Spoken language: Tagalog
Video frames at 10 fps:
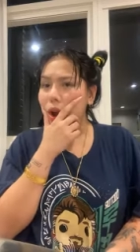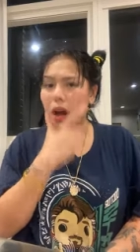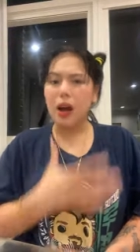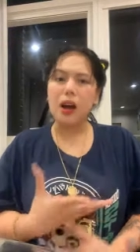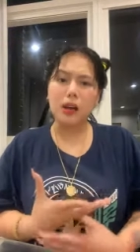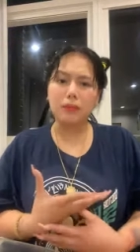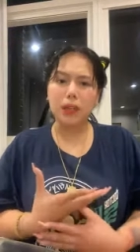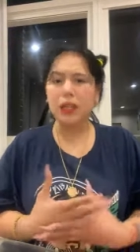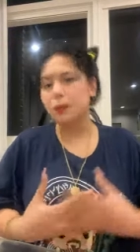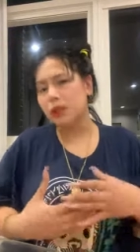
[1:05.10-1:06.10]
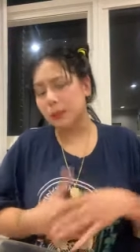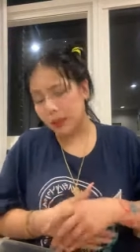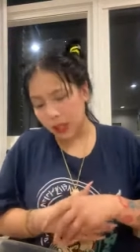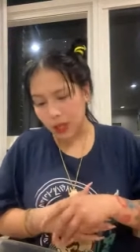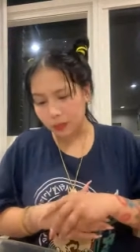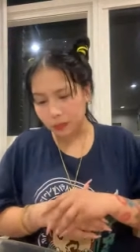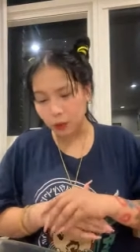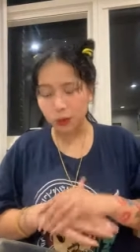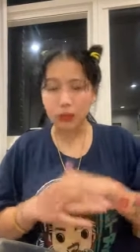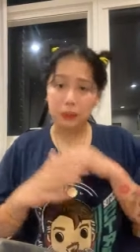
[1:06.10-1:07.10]
um, alam mo naman na
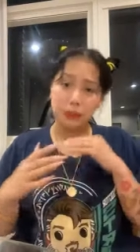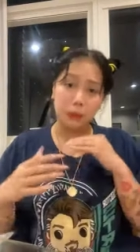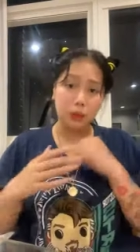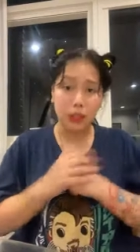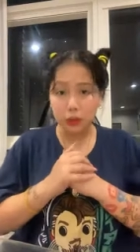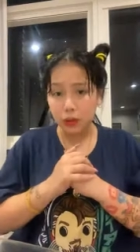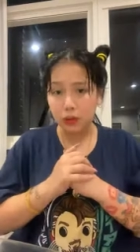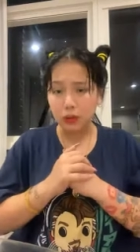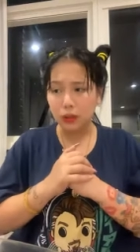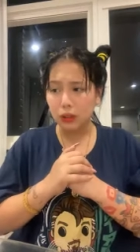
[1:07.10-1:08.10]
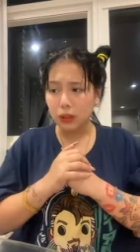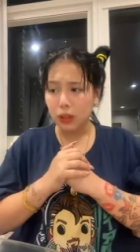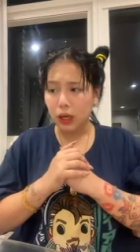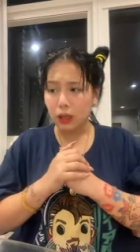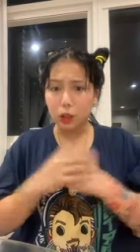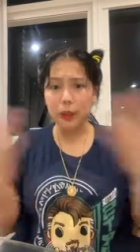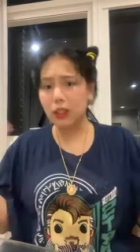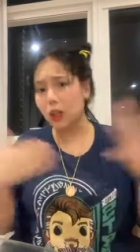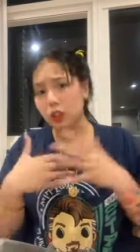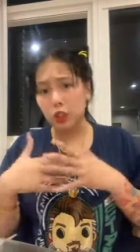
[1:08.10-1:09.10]
kung saan papunta to. To make na
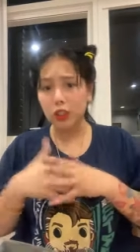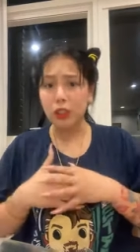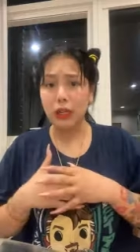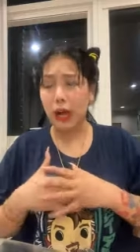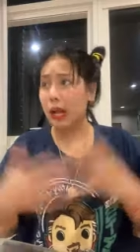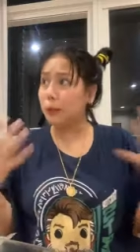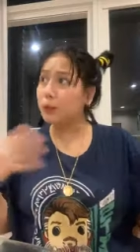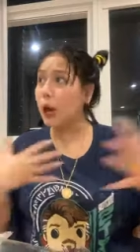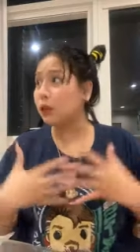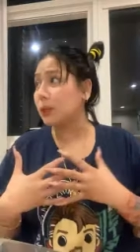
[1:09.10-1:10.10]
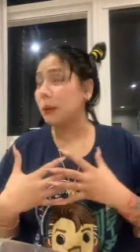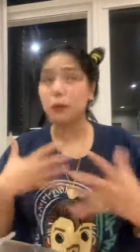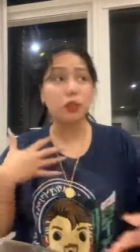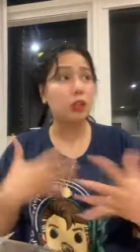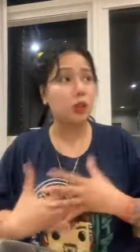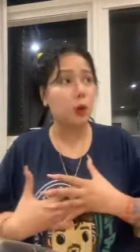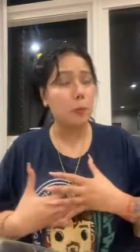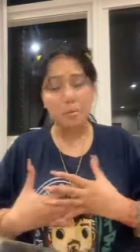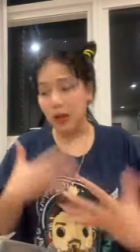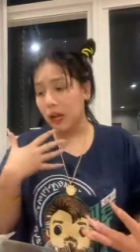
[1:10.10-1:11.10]
lang story short na lang, alam mo na kung saan papunta to.
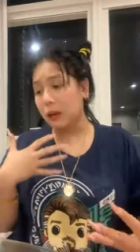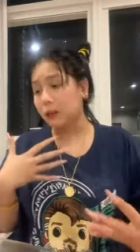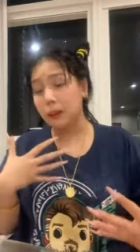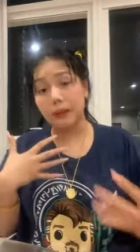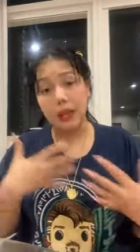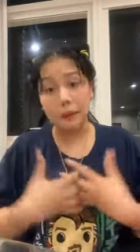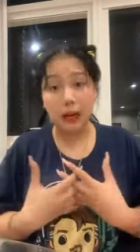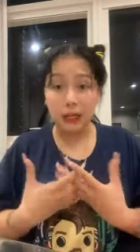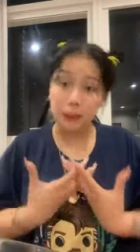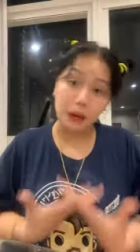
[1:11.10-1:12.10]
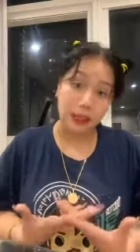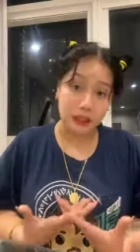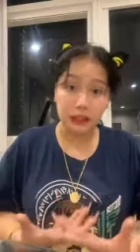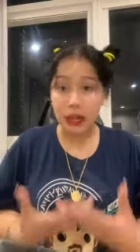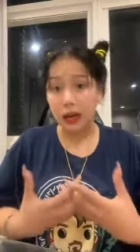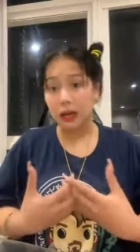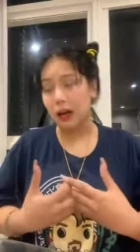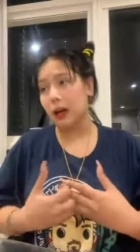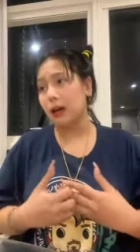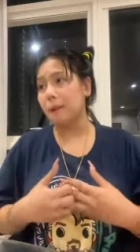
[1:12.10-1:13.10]
Alam mo naman na mahal na mahal kita.
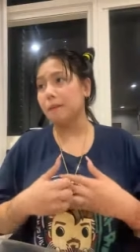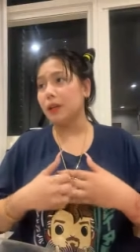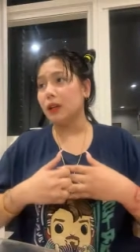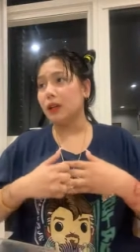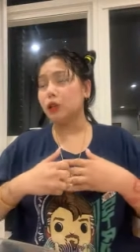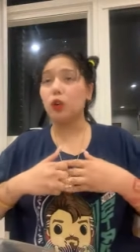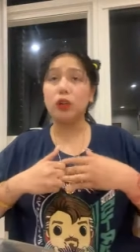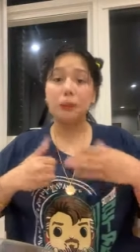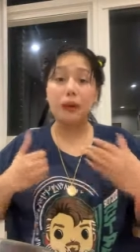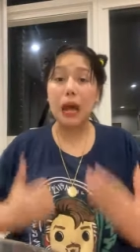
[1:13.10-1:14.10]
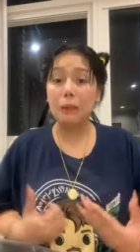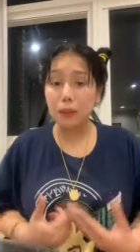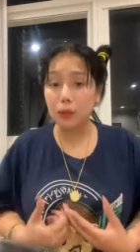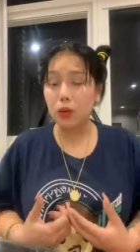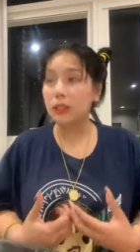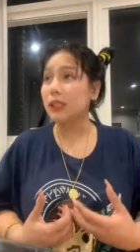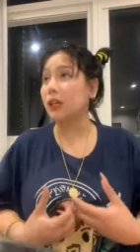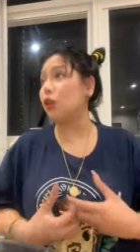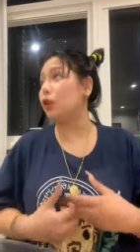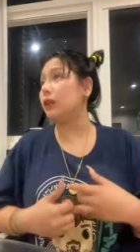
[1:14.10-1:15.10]
Uh, gusto ko lang malaman mo kasi
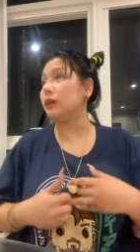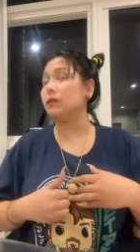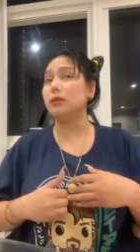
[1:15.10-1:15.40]
ayoko ng